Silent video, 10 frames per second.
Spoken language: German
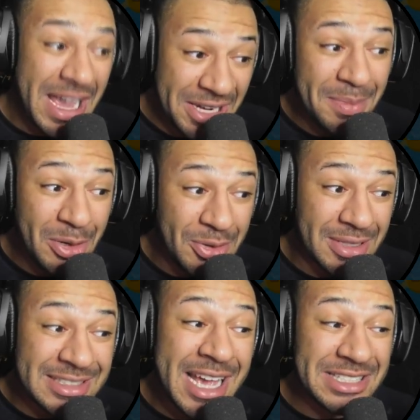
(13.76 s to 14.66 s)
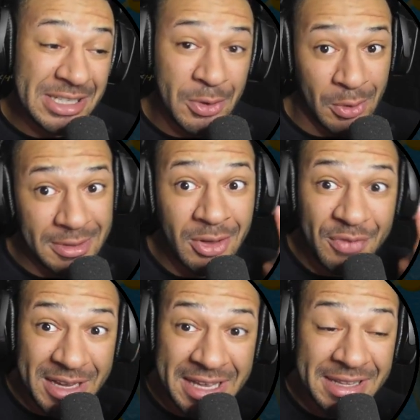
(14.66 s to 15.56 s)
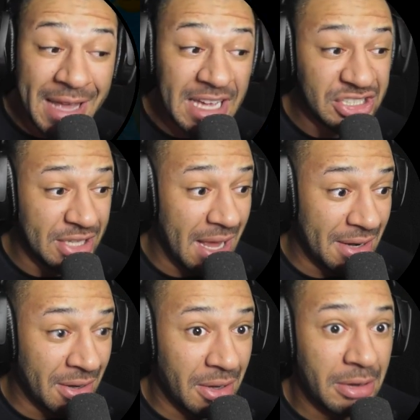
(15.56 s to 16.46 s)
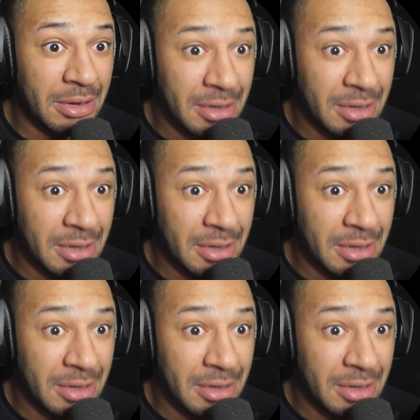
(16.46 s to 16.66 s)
Eine Minute und sechs Sekunden und wir kriegen drei Sterne.